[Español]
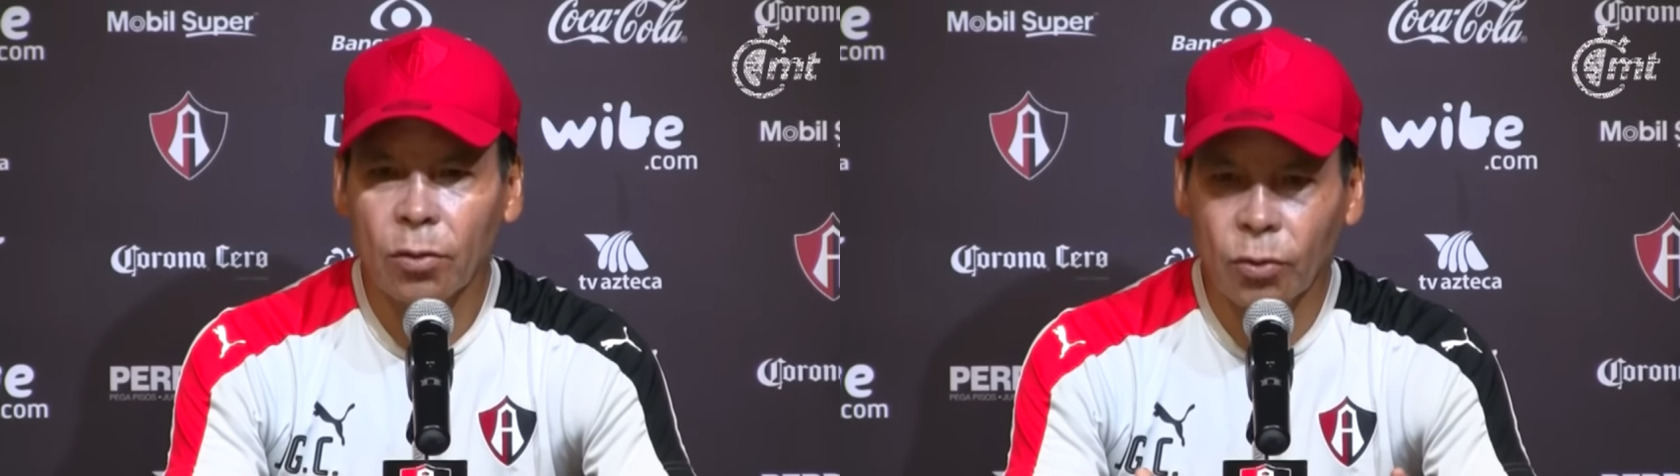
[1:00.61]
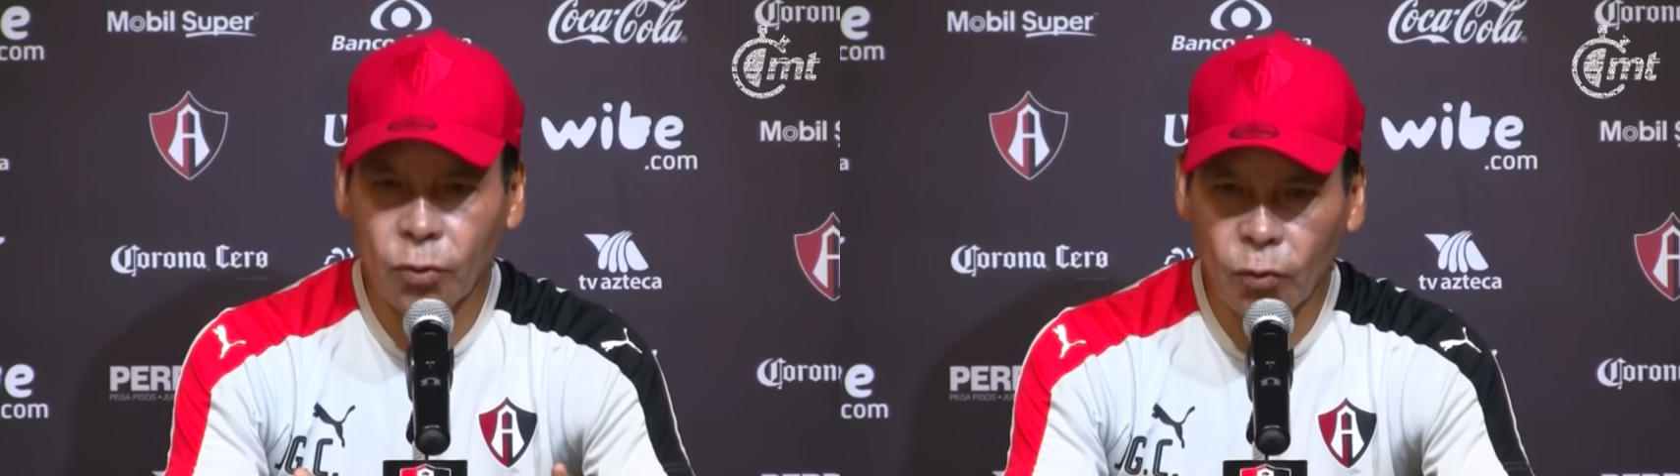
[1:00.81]

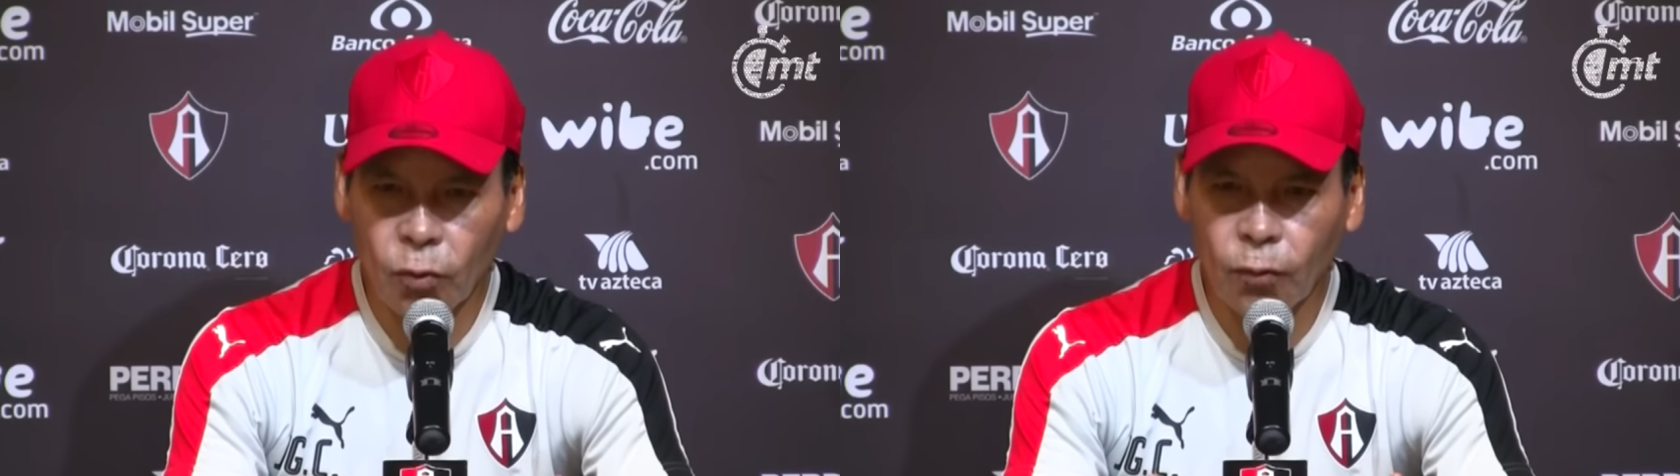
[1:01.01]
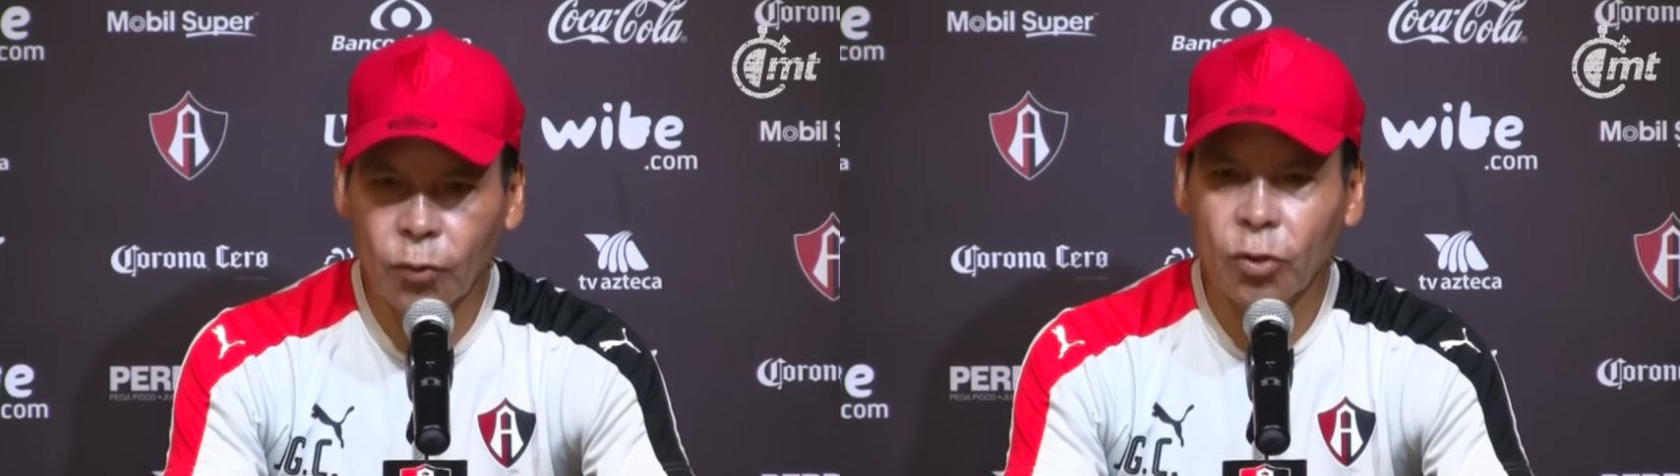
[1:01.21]
con
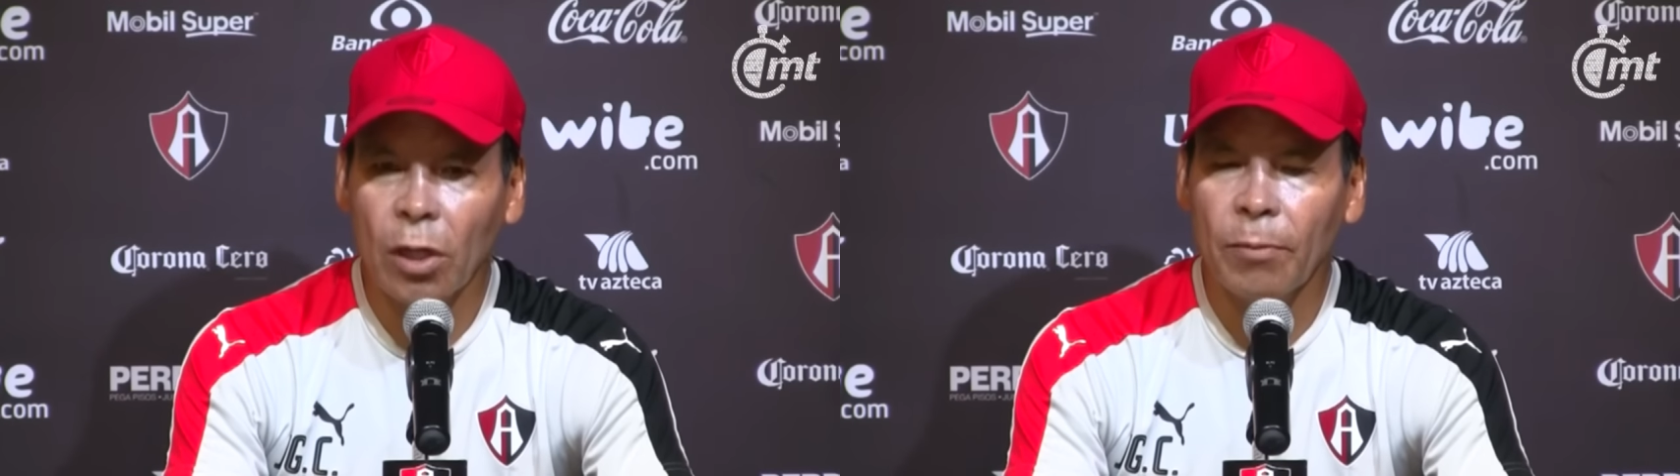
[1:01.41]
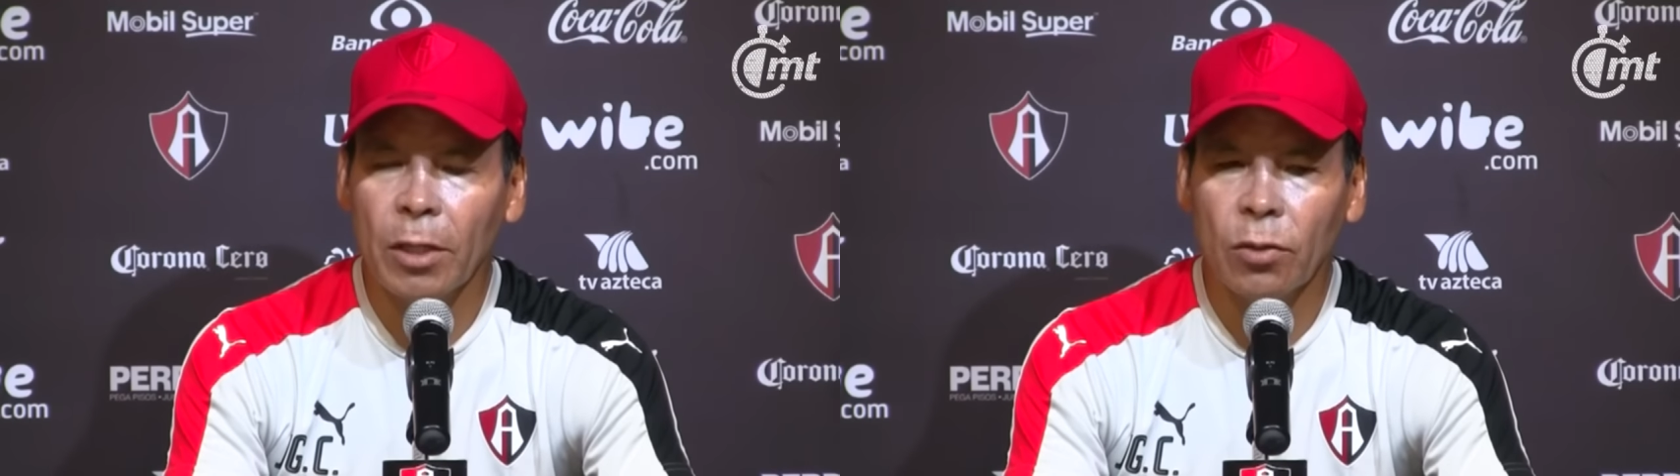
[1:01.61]
su
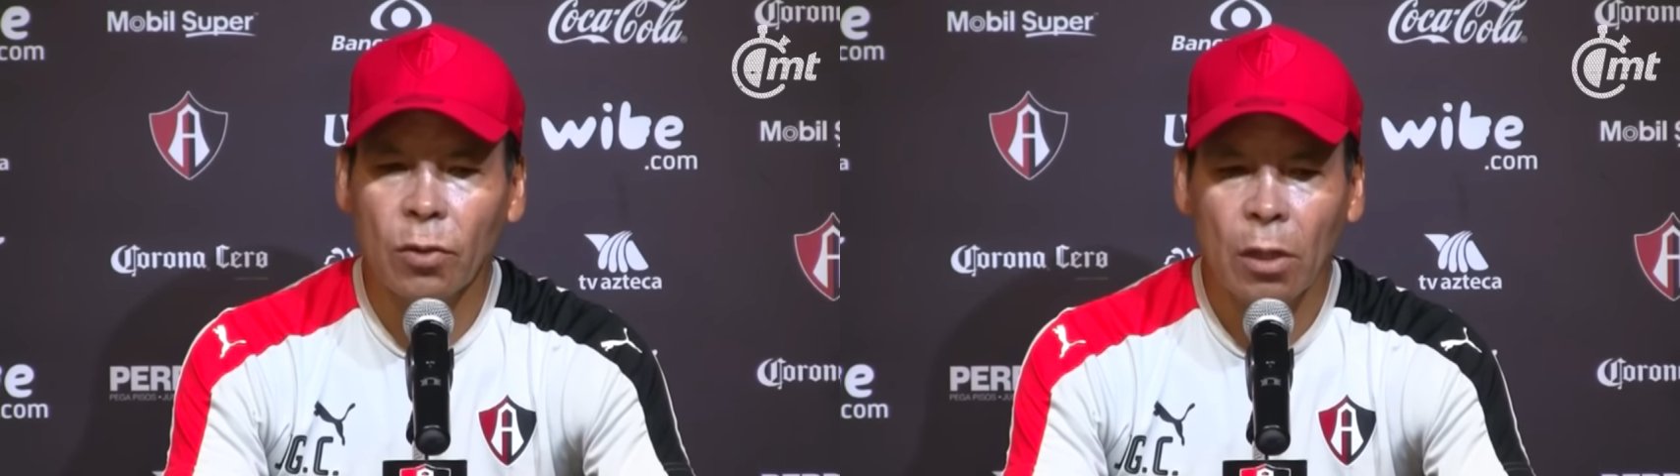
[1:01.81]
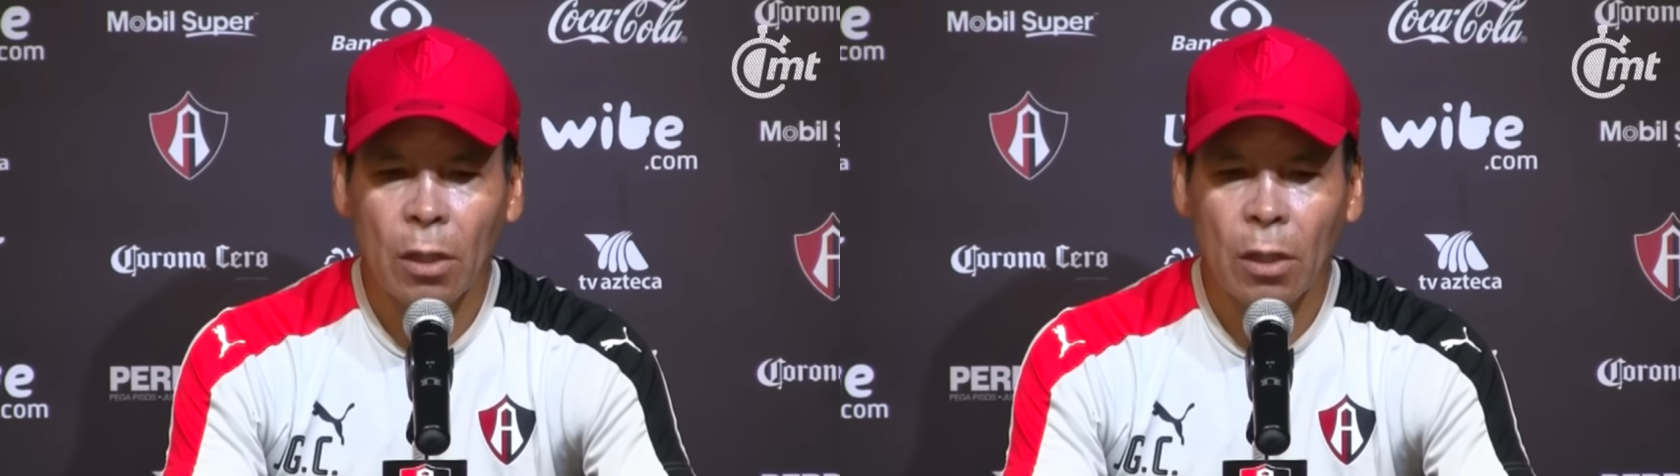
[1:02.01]
funcionamiento.